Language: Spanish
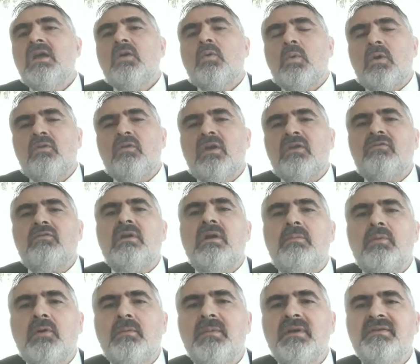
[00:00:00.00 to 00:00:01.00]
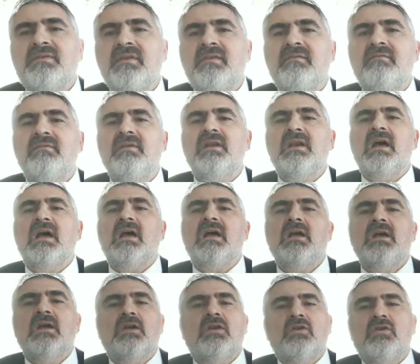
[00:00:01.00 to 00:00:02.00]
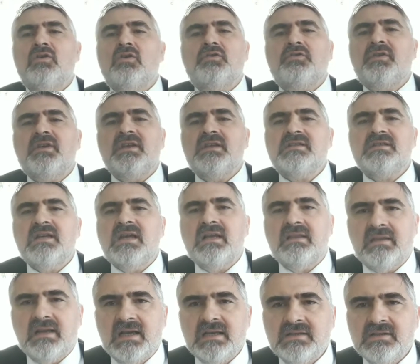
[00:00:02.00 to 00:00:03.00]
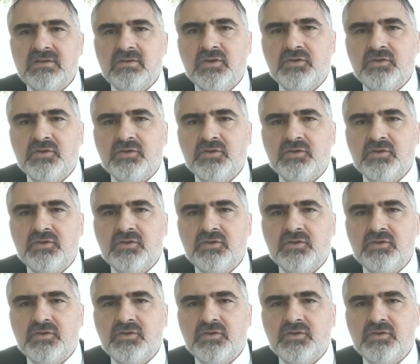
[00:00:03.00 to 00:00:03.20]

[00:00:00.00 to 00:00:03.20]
Cuando hace una promesa divina, no se echa atrás.